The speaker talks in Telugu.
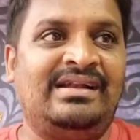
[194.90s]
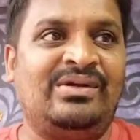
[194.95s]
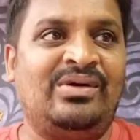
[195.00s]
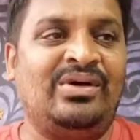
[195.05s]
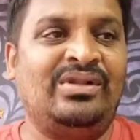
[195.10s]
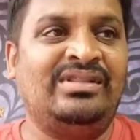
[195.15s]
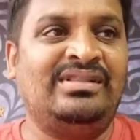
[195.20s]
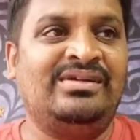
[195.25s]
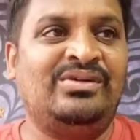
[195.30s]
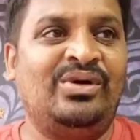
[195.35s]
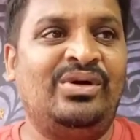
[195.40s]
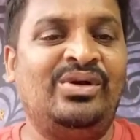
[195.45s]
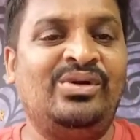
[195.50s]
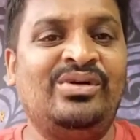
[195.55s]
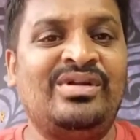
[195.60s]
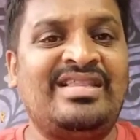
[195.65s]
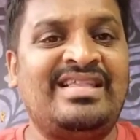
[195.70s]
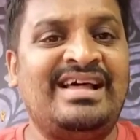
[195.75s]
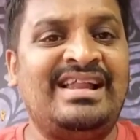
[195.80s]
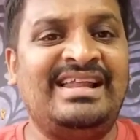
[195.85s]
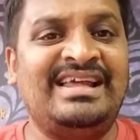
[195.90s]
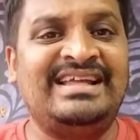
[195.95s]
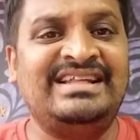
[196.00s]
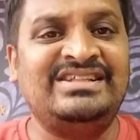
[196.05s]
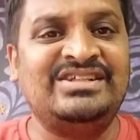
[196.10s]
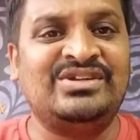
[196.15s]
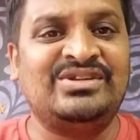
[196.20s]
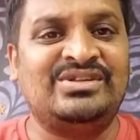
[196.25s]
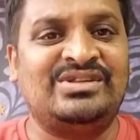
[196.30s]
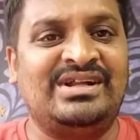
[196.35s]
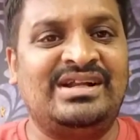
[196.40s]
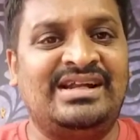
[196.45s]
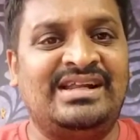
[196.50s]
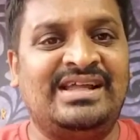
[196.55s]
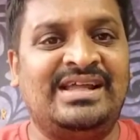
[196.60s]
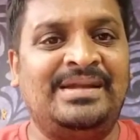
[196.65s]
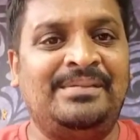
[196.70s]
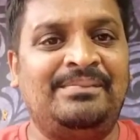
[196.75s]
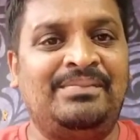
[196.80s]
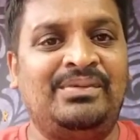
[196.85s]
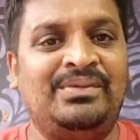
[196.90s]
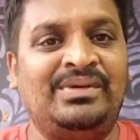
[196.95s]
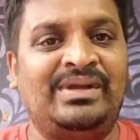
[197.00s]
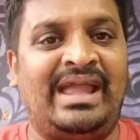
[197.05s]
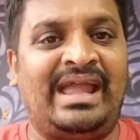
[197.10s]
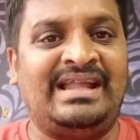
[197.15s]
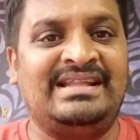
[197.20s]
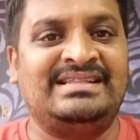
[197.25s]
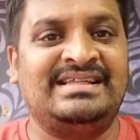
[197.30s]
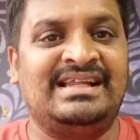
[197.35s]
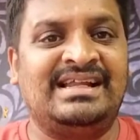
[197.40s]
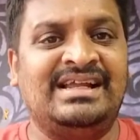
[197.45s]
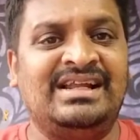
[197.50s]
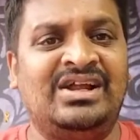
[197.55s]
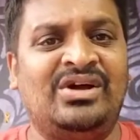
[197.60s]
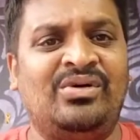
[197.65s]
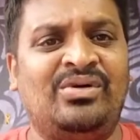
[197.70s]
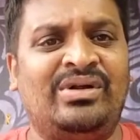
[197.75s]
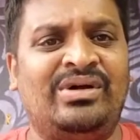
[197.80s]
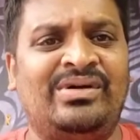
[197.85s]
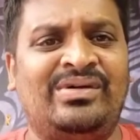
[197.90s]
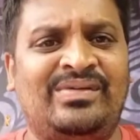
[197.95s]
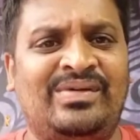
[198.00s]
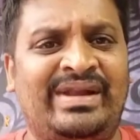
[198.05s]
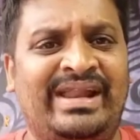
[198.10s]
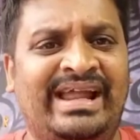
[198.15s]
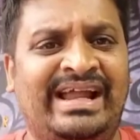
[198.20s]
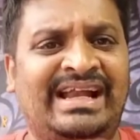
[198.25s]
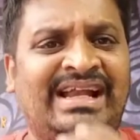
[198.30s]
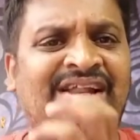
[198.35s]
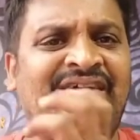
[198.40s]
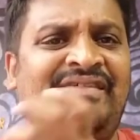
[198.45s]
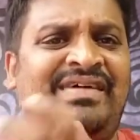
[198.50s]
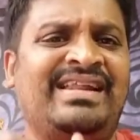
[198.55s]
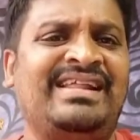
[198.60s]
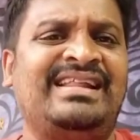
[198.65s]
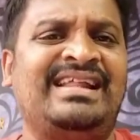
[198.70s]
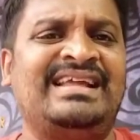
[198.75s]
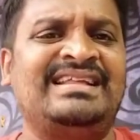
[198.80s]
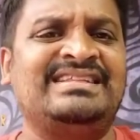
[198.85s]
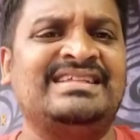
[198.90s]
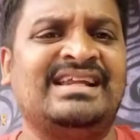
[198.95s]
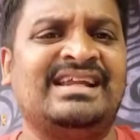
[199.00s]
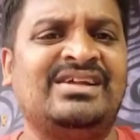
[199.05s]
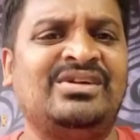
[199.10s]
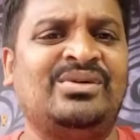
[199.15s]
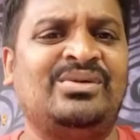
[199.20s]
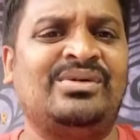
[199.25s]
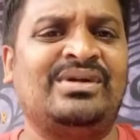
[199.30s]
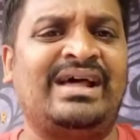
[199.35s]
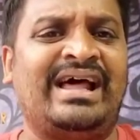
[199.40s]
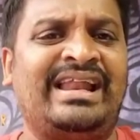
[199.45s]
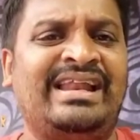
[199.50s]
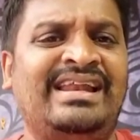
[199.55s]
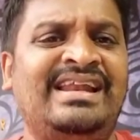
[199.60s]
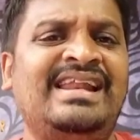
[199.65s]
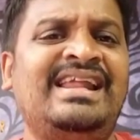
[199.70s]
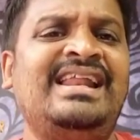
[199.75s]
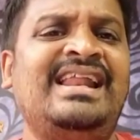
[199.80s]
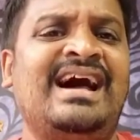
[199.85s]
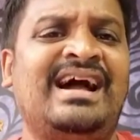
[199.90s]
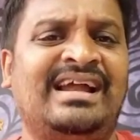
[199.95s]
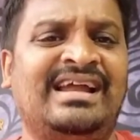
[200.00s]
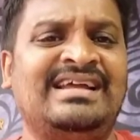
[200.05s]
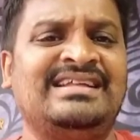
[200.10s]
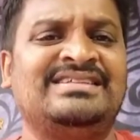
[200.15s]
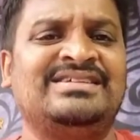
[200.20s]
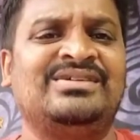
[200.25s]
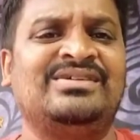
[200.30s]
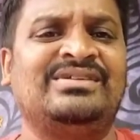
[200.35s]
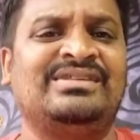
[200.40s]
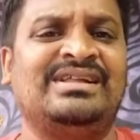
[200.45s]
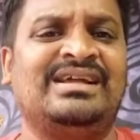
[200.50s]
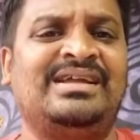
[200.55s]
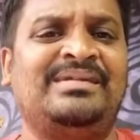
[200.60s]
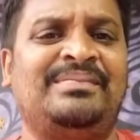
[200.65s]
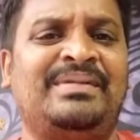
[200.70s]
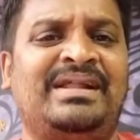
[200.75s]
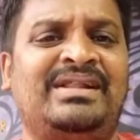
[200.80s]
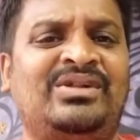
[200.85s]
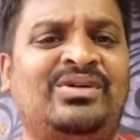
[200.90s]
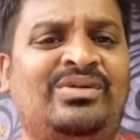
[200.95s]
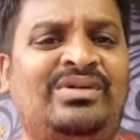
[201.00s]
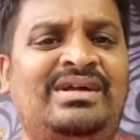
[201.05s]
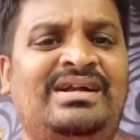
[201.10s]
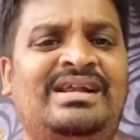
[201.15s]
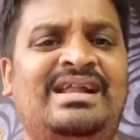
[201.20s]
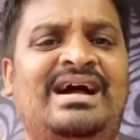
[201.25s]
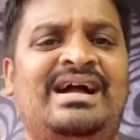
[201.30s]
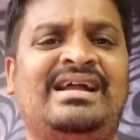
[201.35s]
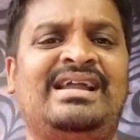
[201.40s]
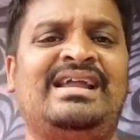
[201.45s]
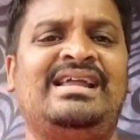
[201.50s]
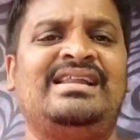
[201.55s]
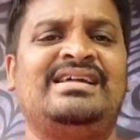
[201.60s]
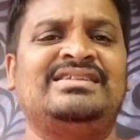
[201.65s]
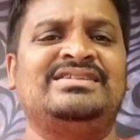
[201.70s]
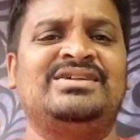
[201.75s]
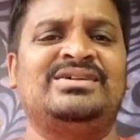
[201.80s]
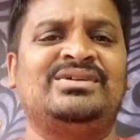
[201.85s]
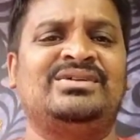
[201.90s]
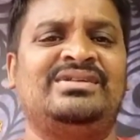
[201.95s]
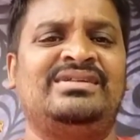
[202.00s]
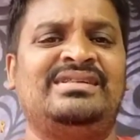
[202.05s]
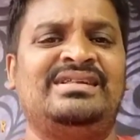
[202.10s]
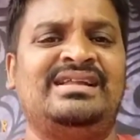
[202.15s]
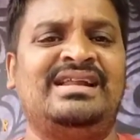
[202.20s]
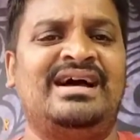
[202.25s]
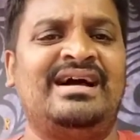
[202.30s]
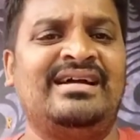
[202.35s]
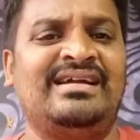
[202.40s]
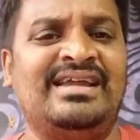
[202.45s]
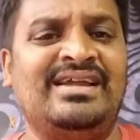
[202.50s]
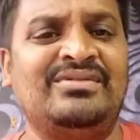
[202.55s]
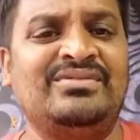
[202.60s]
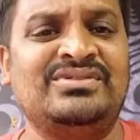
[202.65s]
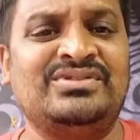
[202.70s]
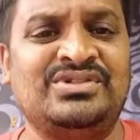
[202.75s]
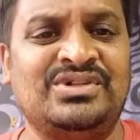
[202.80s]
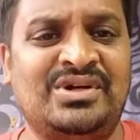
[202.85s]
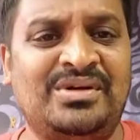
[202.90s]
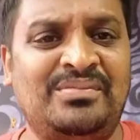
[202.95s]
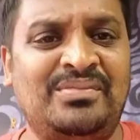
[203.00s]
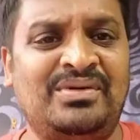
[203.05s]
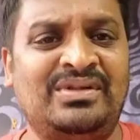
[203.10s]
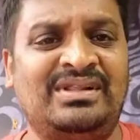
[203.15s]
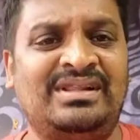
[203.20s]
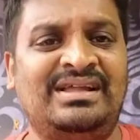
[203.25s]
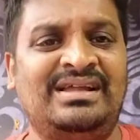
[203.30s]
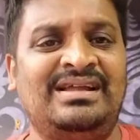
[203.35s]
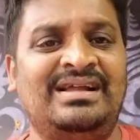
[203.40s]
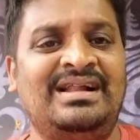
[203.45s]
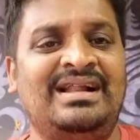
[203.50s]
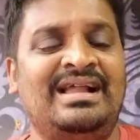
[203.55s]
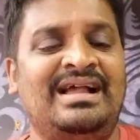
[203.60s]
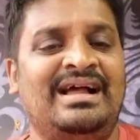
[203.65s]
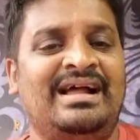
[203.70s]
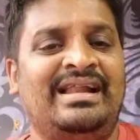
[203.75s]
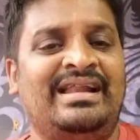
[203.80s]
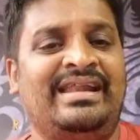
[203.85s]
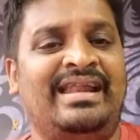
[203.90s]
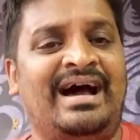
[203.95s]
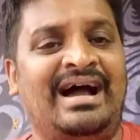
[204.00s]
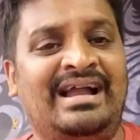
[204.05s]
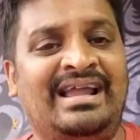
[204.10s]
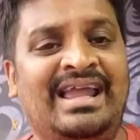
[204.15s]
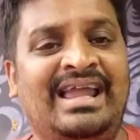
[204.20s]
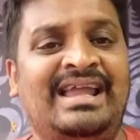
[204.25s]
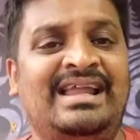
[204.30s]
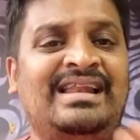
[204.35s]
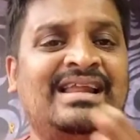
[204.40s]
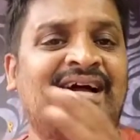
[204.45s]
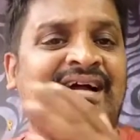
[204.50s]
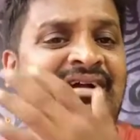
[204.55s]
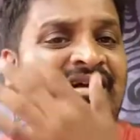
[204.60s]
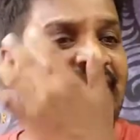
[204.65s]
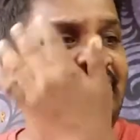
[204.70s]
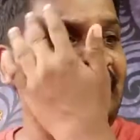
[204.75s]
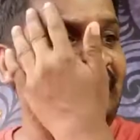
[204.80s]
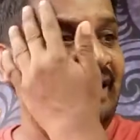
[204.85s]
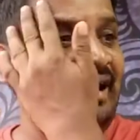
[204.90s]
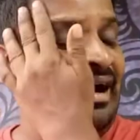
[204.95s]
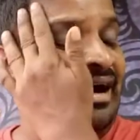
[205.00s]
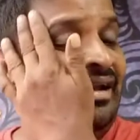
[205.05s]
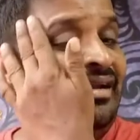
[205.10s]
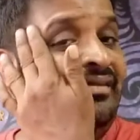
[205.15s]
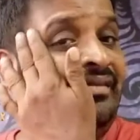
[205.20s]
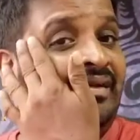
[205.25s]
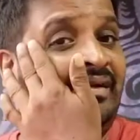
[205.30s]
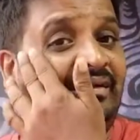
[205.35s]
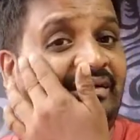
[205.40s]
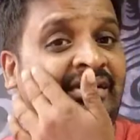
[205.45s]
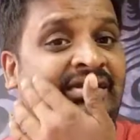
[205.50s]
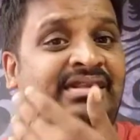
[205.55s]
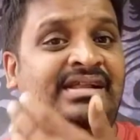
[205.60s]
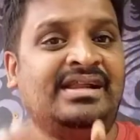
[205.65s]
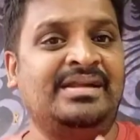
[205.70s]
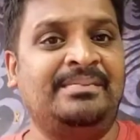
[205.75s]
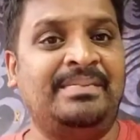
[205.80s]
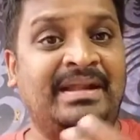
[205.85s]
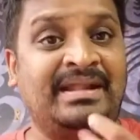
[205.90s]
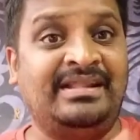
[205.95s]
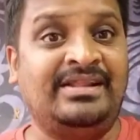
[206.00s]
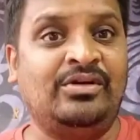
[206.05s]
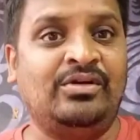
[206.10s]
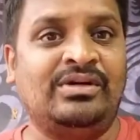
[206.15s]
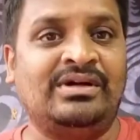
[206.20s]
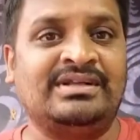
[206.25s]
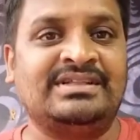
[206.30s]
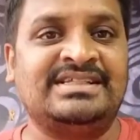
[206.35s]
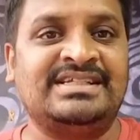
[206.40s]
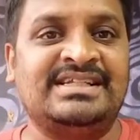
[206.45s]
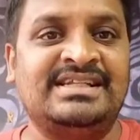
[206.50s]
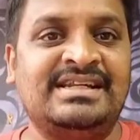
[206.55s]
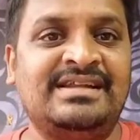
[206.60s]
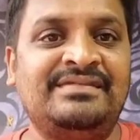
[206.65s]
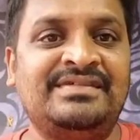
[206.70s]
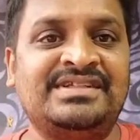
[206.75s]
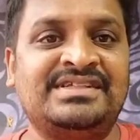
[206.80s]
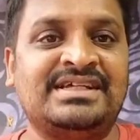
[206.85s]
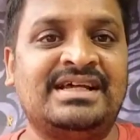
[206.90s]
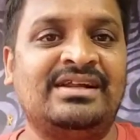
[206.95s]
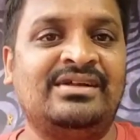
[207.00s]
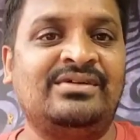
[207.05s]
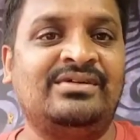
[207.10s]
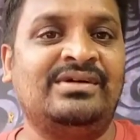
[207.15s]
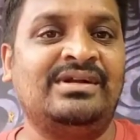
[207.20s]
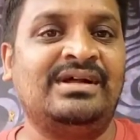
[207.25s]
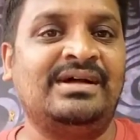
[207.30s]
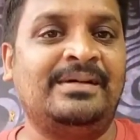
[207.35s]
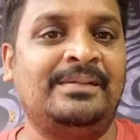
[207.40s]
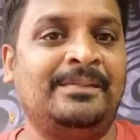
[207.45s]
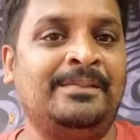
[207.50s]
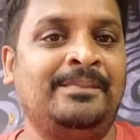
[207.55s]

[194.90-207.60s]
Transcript: కొంత కొన్ని కొన్నిసార్లు ఏం జరుగుతుందంటే ఇప్పుడు ఏం జరిగినా కూడా ఒక నెగిటివ్ అనేది ఏం జరిగినా కూడా అన్నీ నాకే జరుగుతాయి ప్రతి ఒక్కటి నాకే ఇలా జరుగుతుంది నాకే ఉద్యోగం పోతుంది నాకే ఇలాగా కాలు విరుగుతుందని ప్రతి ఒక్క చిన్న విషయానికి కూడా